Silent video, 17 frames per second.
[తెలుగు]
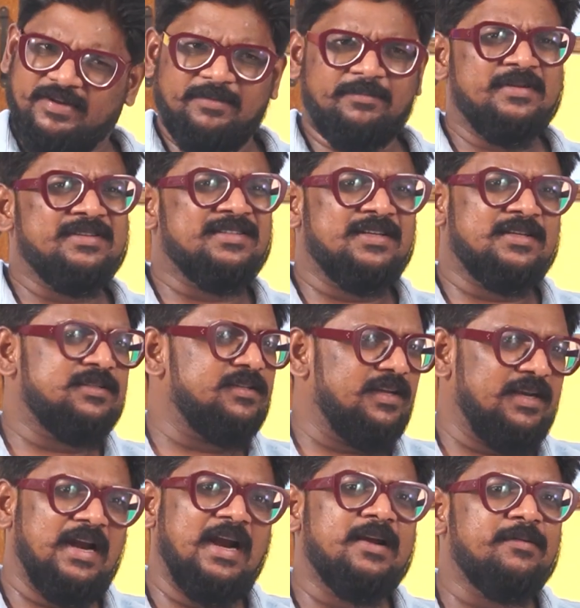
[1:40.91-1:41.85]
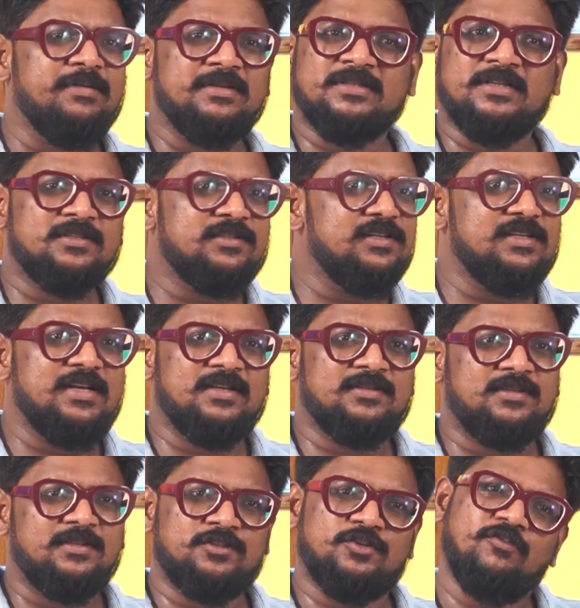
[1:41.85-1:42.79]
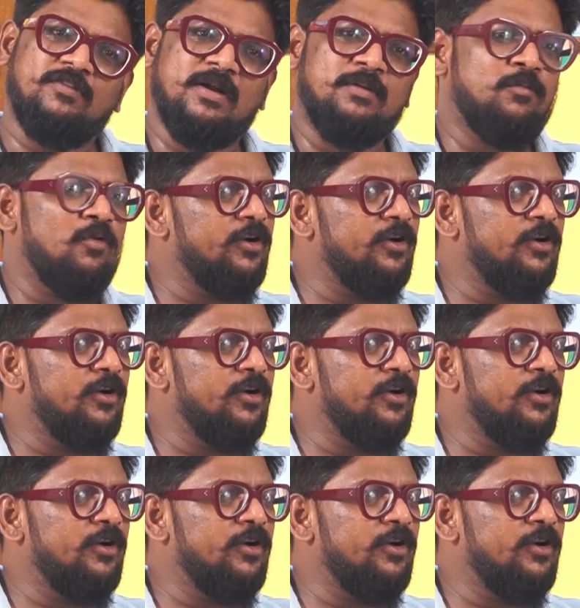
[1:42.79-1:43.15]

ఈ బిజినెస్ ఇలాంటి బిజినెస్లు చేస్తారు సో వాళ్ళ